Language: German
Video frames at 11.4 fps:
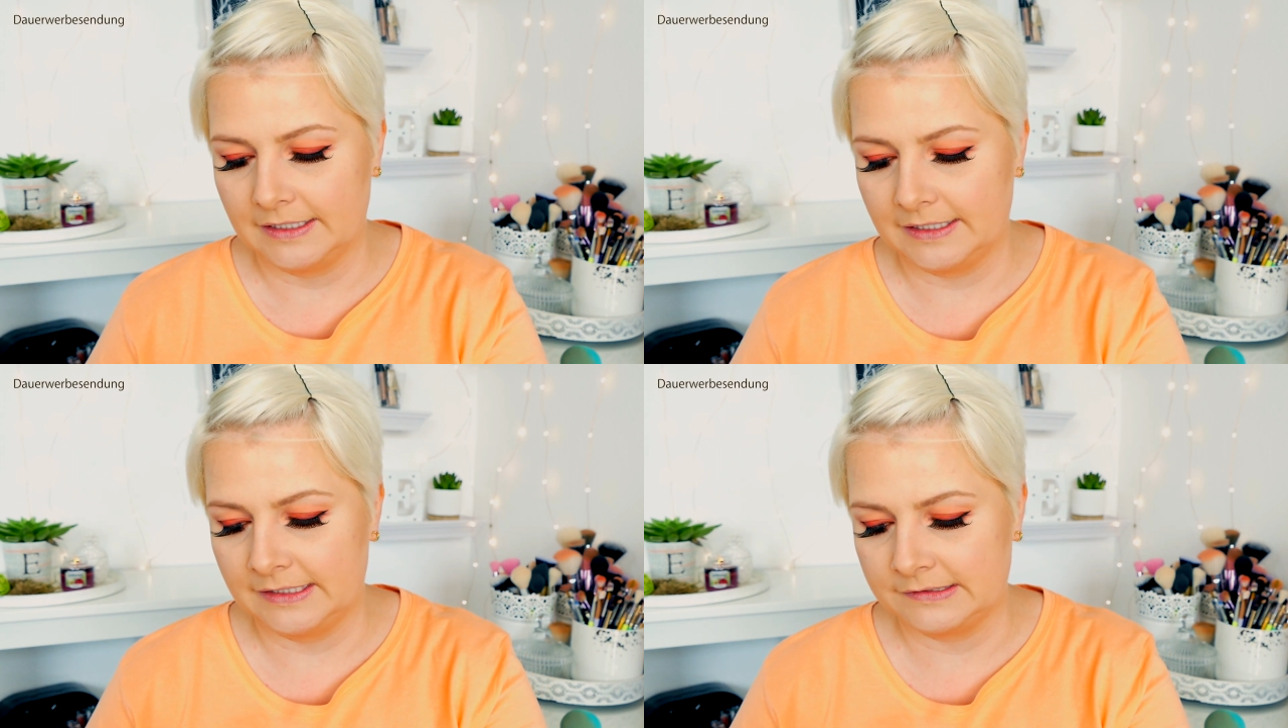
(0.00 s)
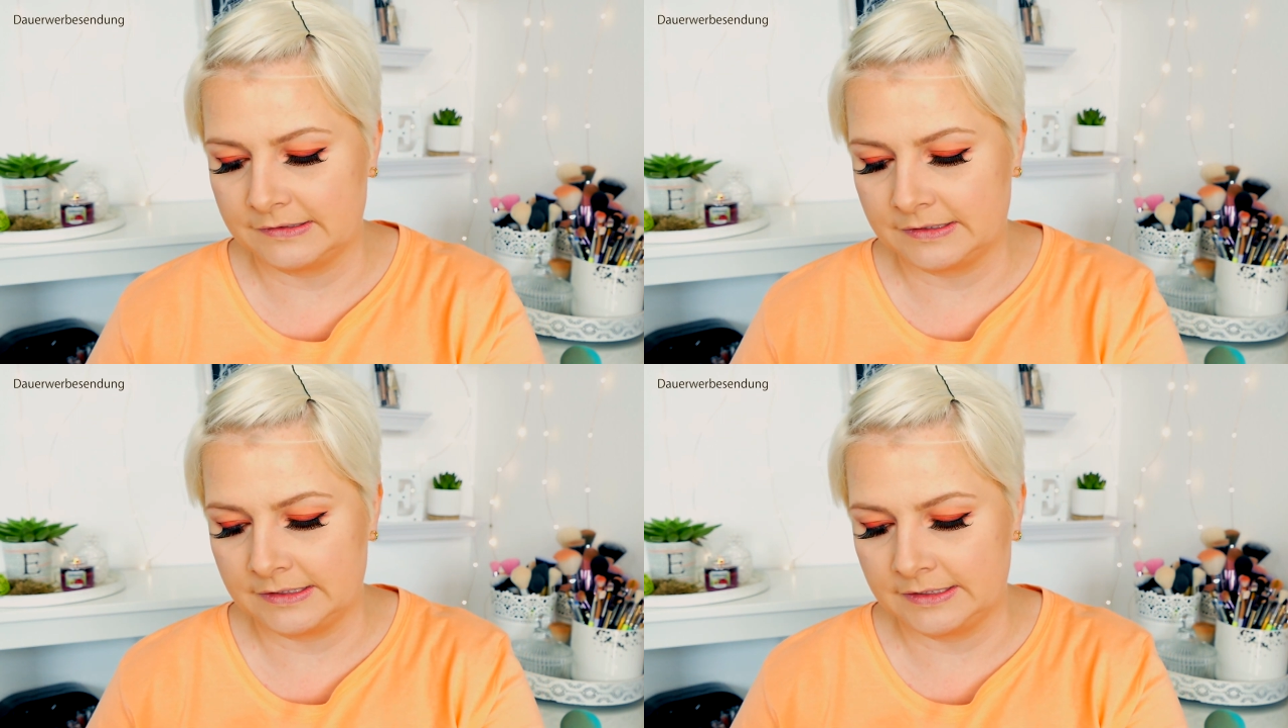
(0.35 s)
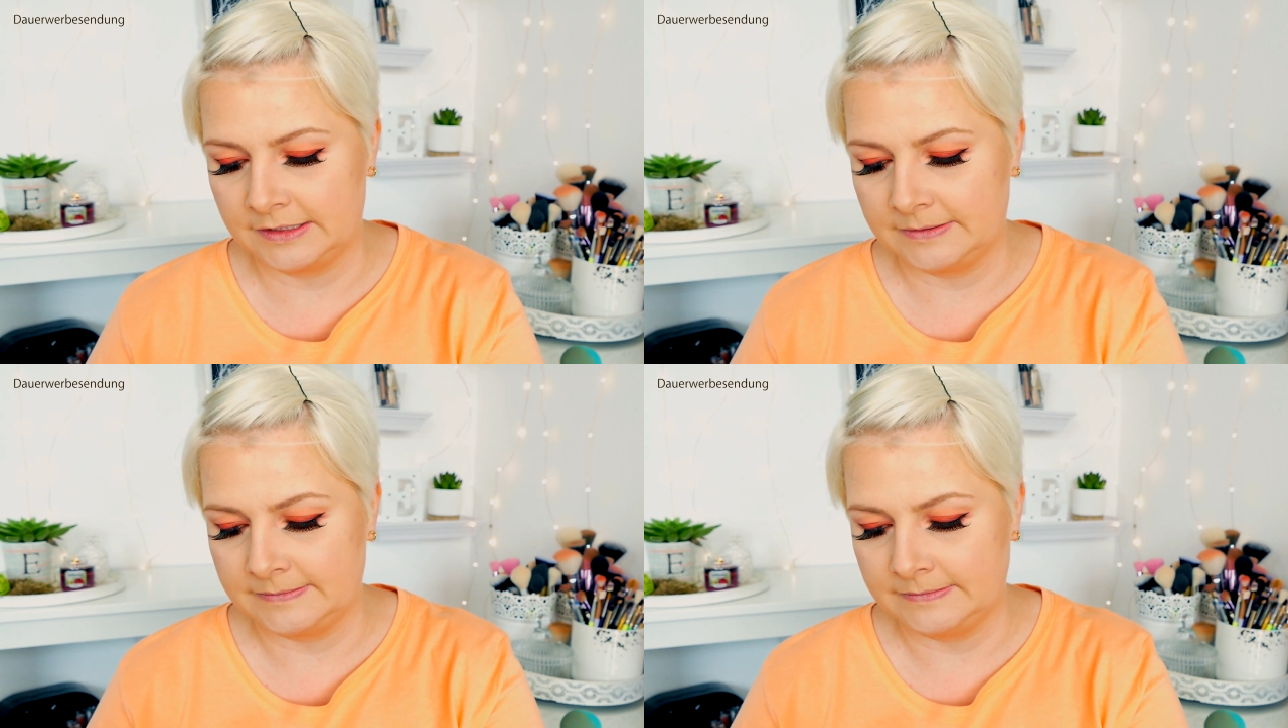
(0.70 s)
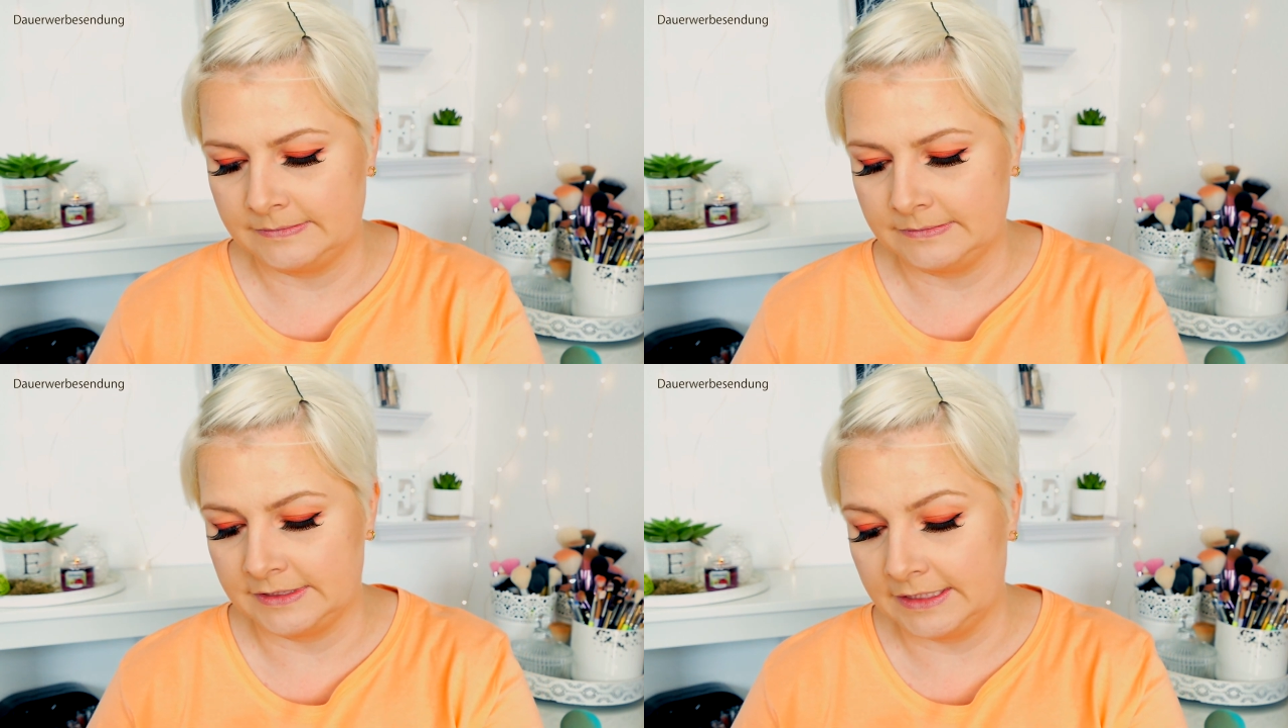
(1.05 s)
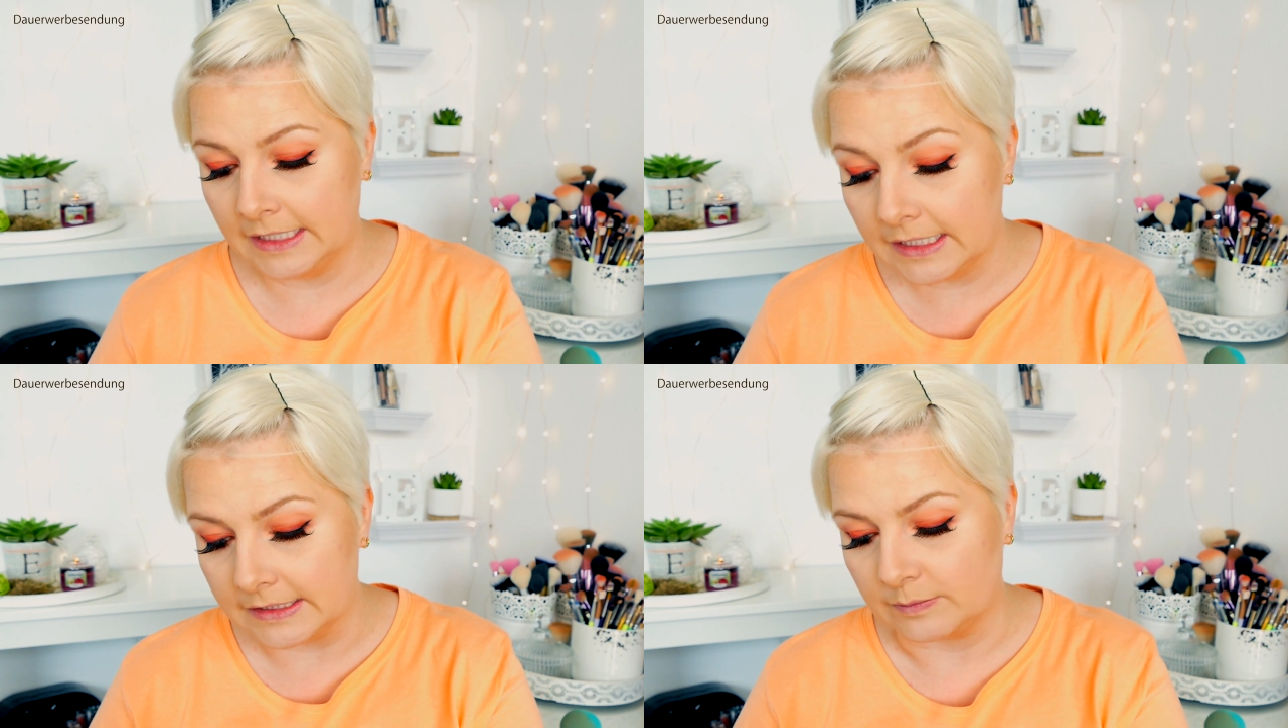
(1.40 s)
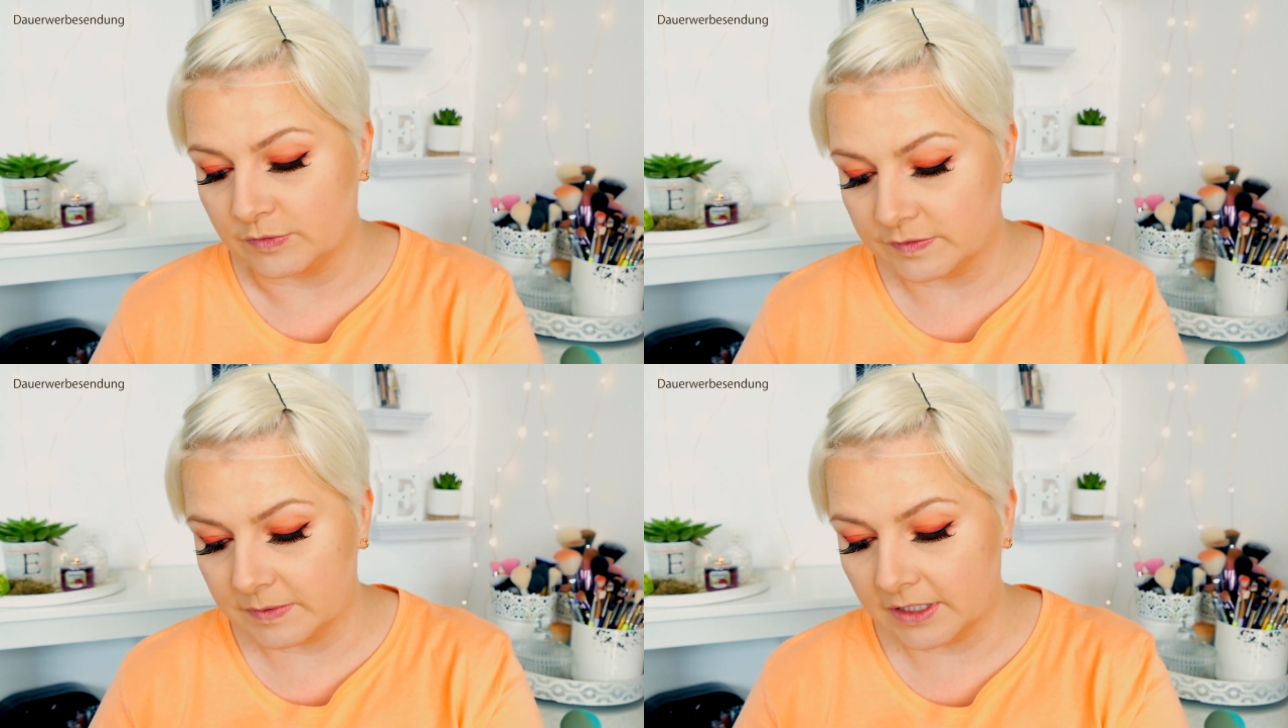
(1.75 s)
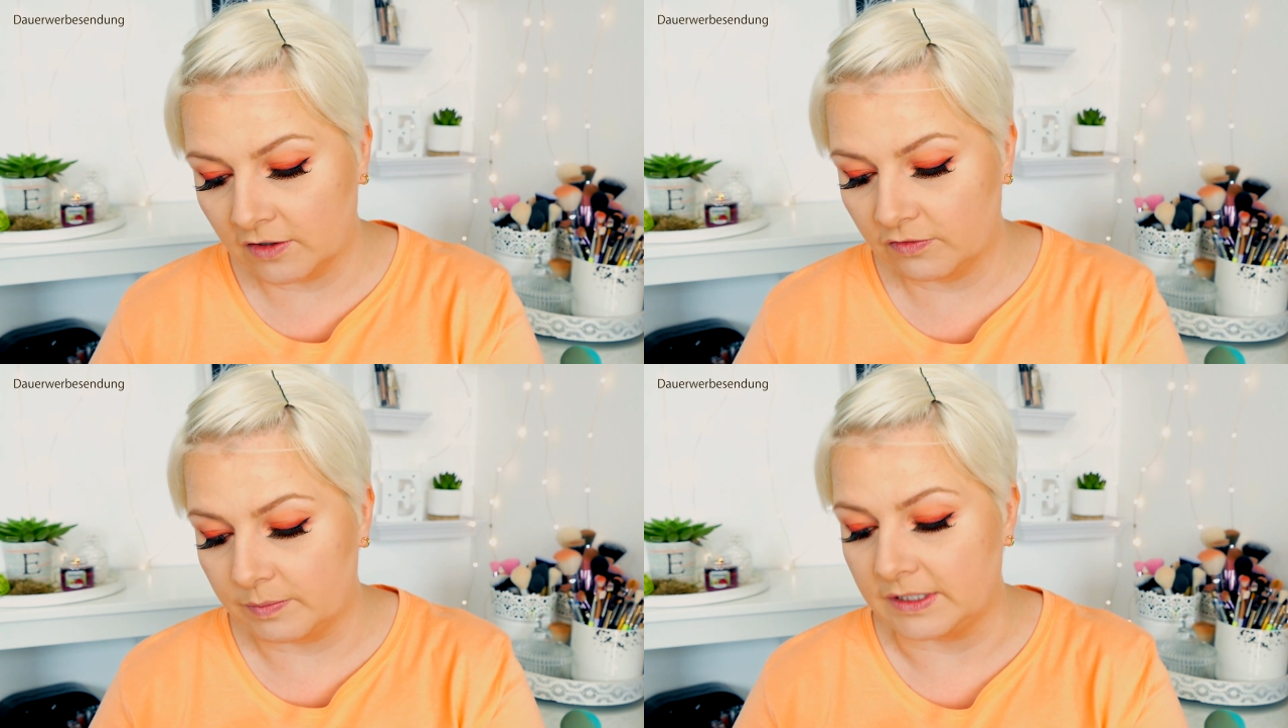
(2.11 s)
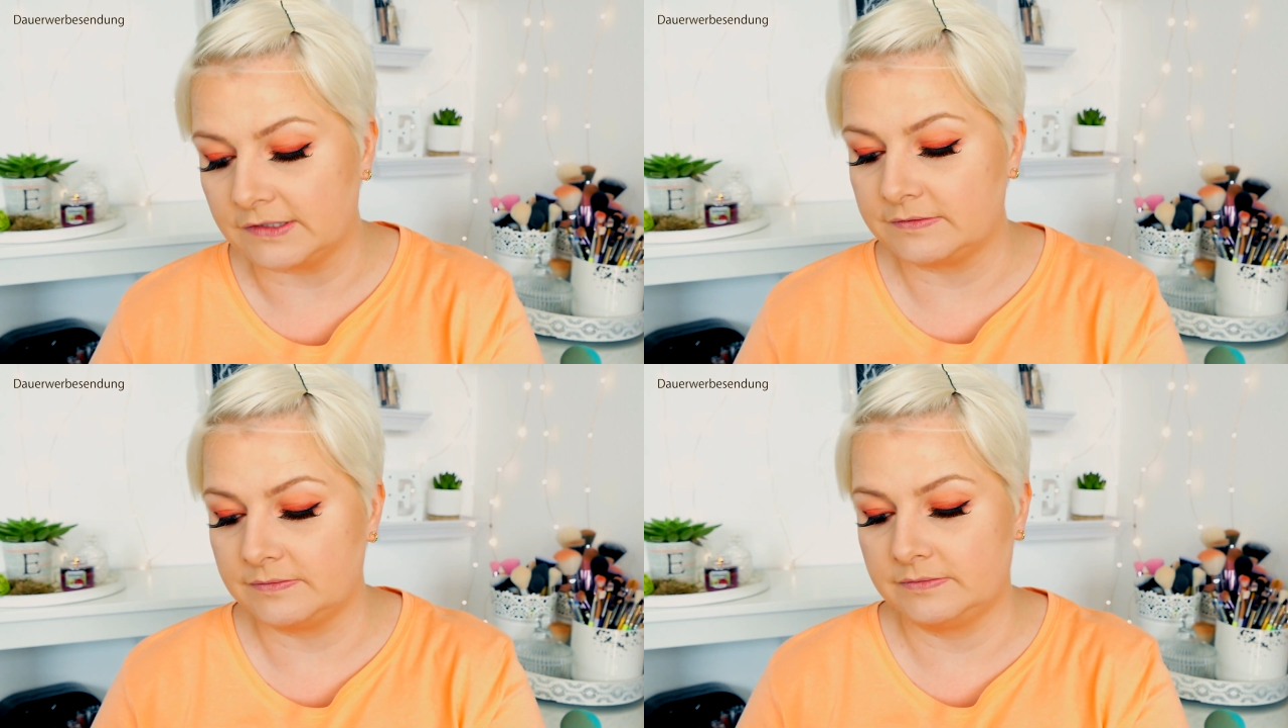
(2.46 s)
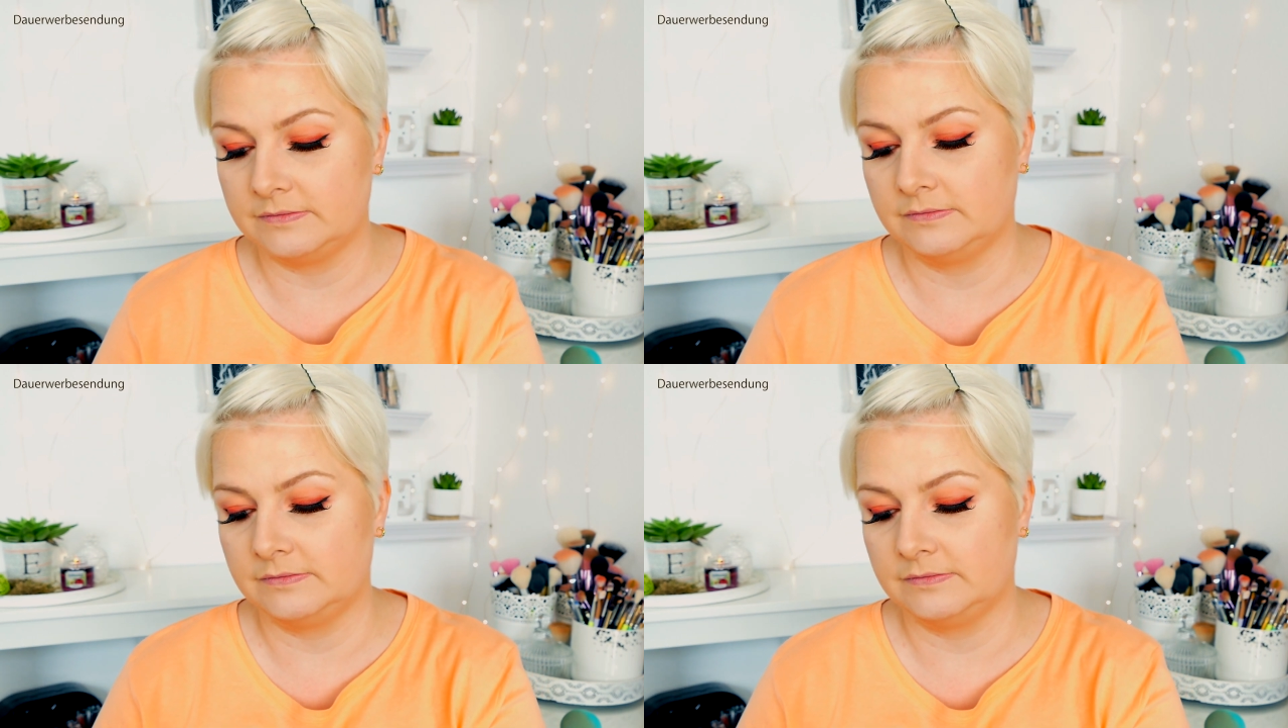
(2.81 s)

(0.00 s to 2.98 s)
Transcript: Also ähm, ja, da muss man aufpassen.